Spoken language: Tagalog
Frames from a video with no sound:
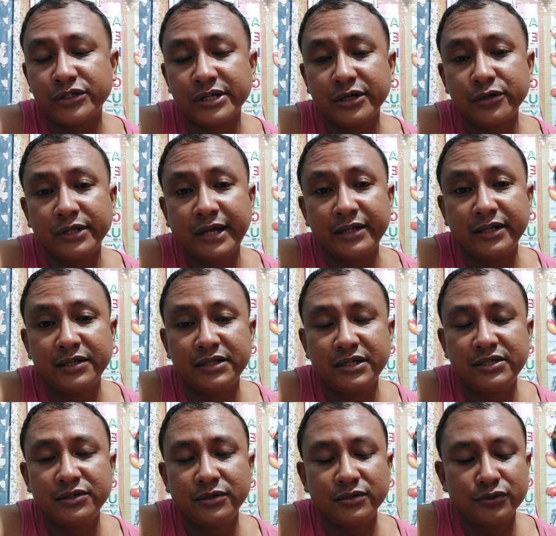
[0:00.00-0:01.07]
sa United
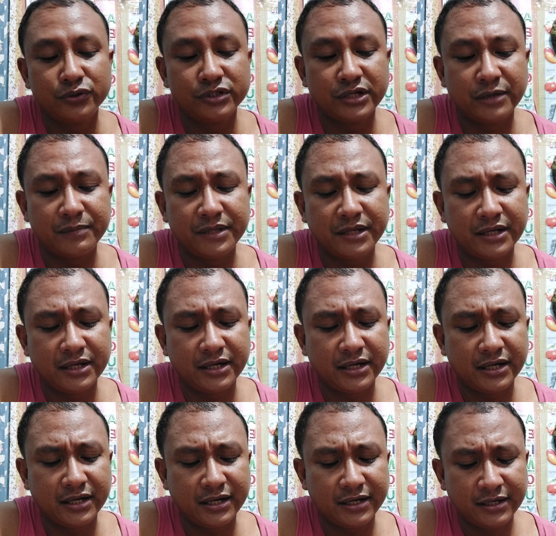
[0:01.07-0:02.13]
Nations do sa
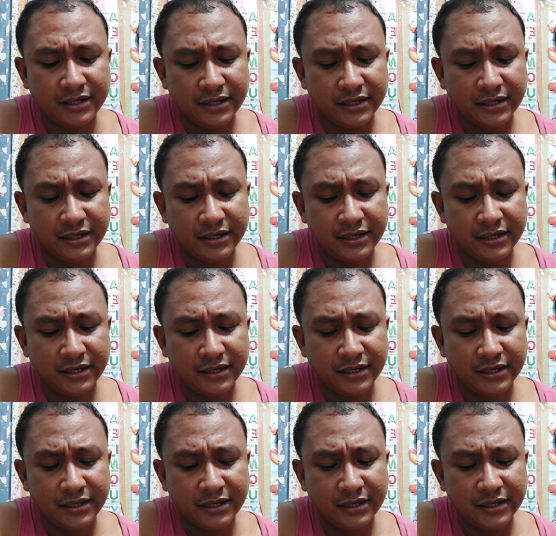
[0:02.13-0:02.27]
pinaka